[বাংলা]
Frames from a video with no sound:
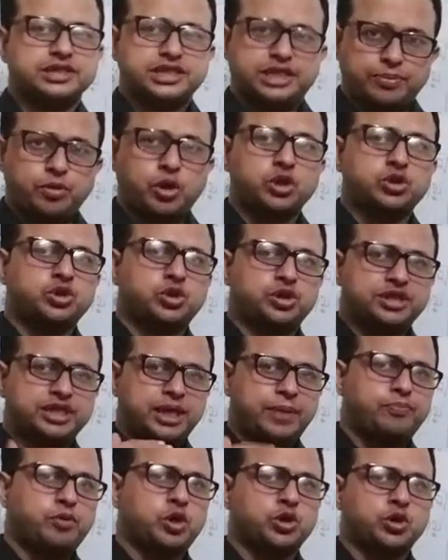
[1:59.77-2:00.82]
যে বন্দর
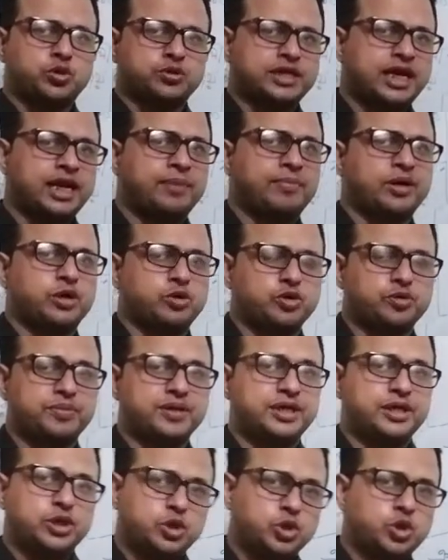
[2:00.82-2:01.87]
দিয়ে পণ্য ওঠানামা করবে
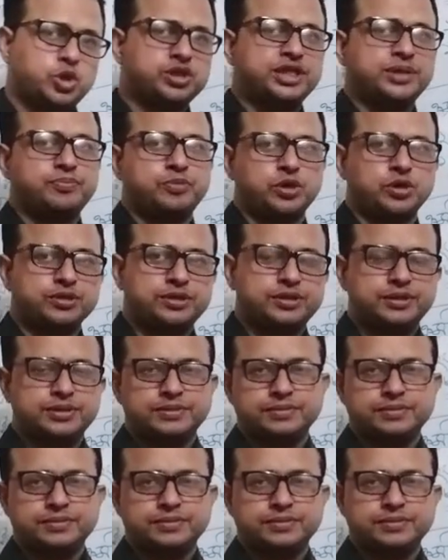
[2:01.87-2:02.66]
নদীপথ